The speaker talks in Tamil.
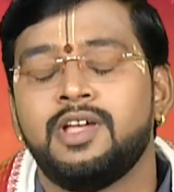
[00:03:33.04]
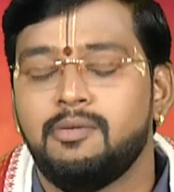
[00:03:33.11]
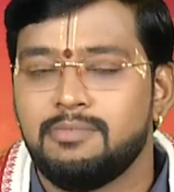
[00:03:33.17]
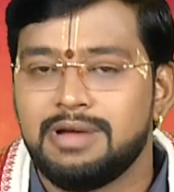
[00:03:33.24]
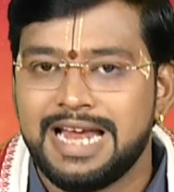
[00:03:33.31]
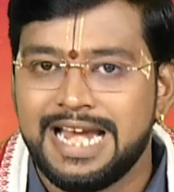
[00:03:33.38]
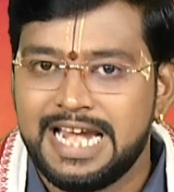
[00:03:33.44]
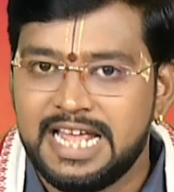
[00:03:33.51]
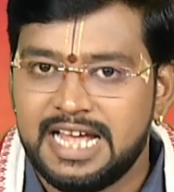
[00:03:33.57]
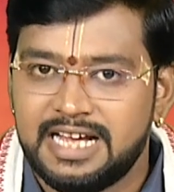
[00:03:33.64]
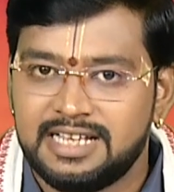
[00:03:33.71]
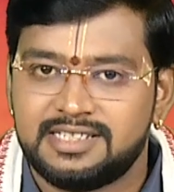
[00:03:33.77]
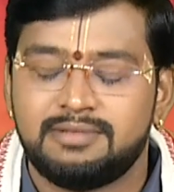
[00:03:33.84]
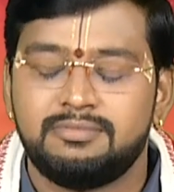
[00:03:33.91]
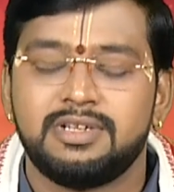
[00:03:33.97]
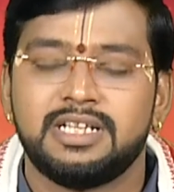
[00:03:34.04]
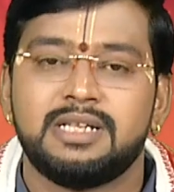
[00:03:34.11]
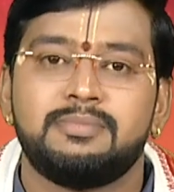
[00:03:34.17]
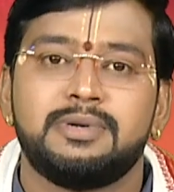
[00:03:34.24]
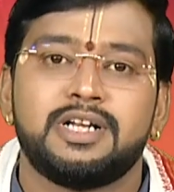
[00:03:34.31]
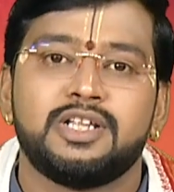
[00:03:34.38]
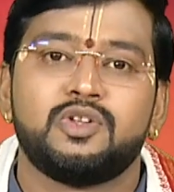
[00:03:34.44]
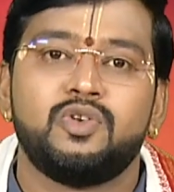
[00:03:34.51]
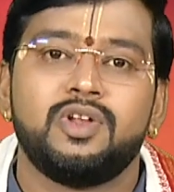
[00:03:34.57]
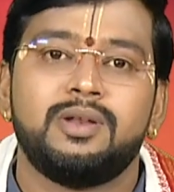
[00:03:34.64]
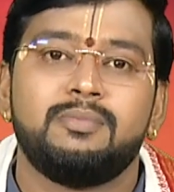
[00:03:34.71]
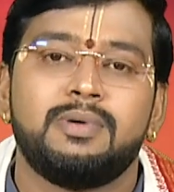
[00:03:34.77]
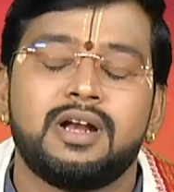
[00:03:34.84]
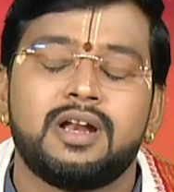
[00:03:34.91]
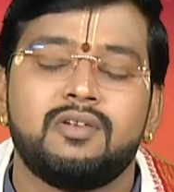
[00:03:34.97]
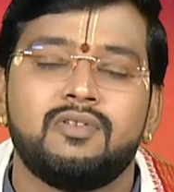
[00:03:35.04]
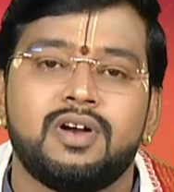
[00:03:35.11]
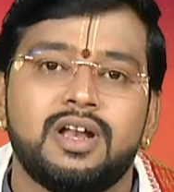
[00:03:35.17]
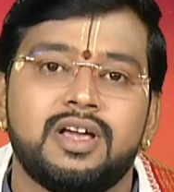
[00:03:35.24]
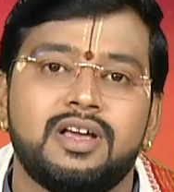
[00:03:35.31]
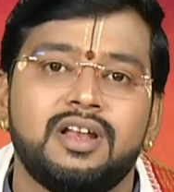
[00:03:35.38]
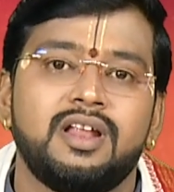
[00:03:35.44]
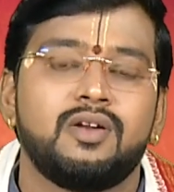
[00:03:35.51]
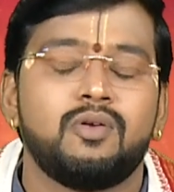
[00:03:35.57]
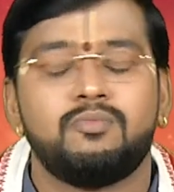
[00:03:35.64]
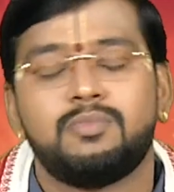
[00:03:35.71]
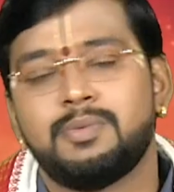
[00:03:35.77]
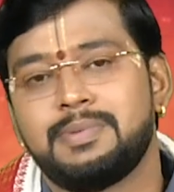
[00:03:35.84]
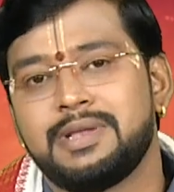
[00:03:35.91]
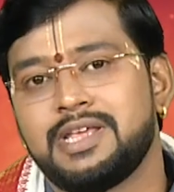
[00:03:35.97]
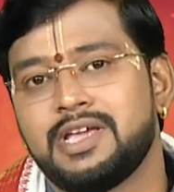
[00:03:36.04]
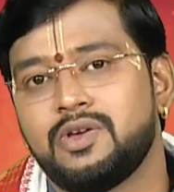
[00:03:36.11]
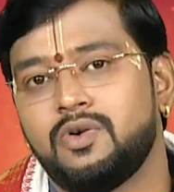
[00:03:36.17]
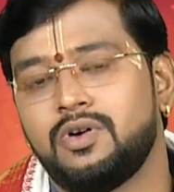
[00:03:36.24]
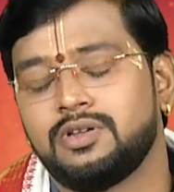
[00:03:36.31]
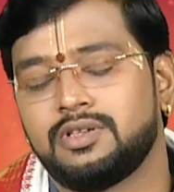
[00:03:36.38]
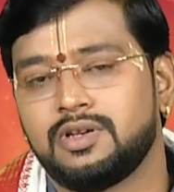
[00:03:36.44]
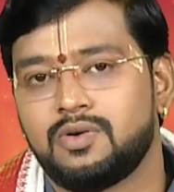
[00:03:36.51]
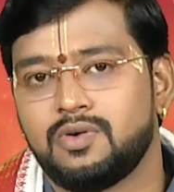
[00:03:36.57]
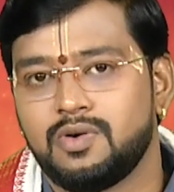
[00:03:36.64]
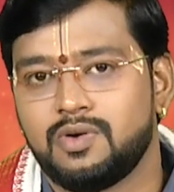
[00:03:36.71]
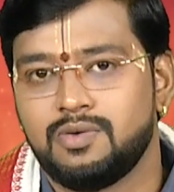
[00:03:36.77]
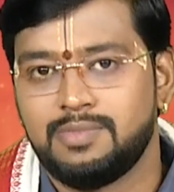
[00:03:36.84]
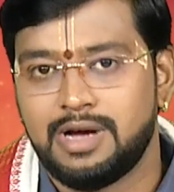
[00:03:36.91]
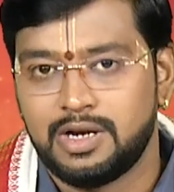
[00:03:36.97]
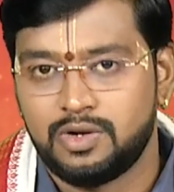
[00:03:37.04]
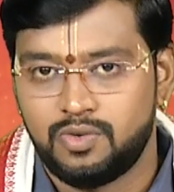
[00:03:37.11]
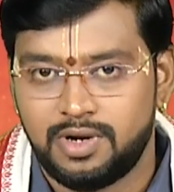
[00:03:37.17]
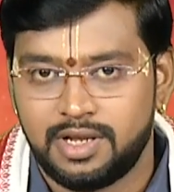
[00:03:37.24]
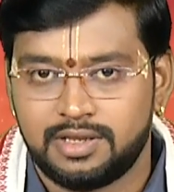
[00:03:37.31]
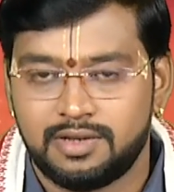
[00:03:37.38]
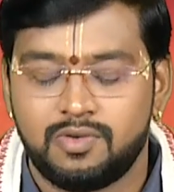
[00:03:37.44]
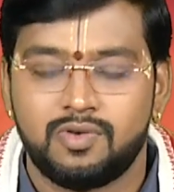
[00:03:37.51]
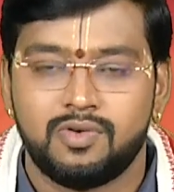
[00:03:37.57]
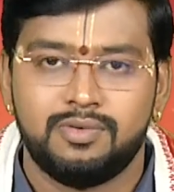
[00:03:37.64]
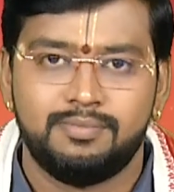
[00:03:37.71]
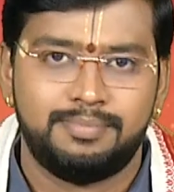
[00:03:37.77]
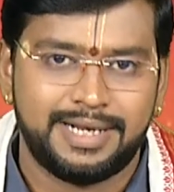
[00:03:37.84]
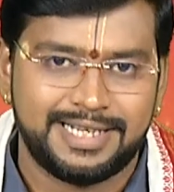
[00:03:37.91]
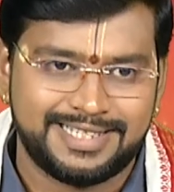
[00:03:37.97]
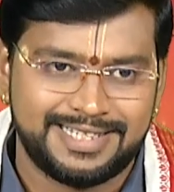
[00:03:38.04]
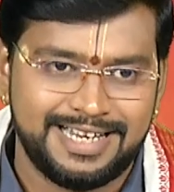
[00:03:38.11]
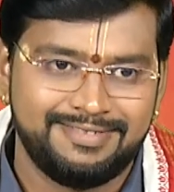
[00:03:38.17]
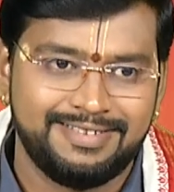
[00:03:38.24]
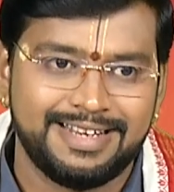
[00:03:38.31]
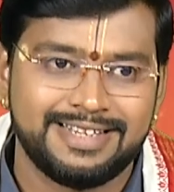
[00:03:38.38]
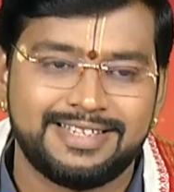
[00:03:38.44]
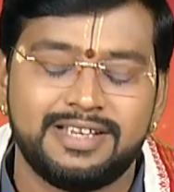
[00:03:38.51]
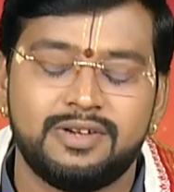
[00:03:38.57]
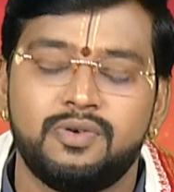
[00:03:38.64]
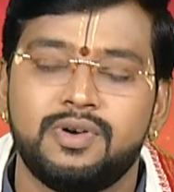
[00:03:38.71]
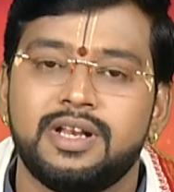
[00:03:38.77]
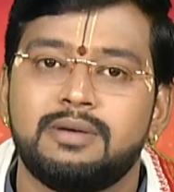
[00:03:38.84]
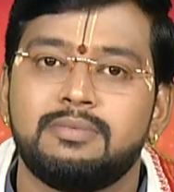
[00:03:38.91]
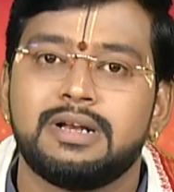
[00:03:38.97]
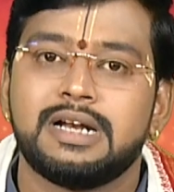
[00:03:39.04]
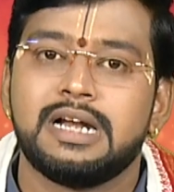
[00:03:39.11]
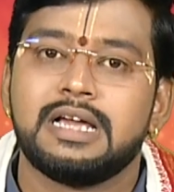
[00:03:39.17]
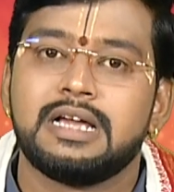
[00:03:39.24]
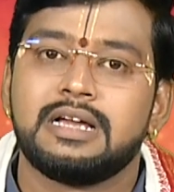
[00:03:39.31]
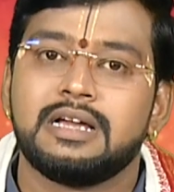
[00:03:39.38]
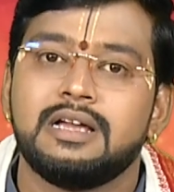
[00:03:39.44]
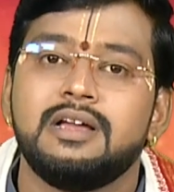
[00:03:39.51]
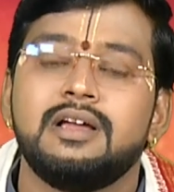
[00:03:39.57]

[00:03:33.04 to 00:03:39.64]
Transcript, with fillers: மீடியா சம்மந்தப்பட்ட தொழில் பண்ணுறவங்களுக்கெல்லாம் ரொம்ப பெரிய யோகத்தை கொடுக்கும் அனுகூலத்தை கொடுக்கும் ப்ரெஸ்ஸில் வேலை செய்யக்கூடிய நபர்களுக்கு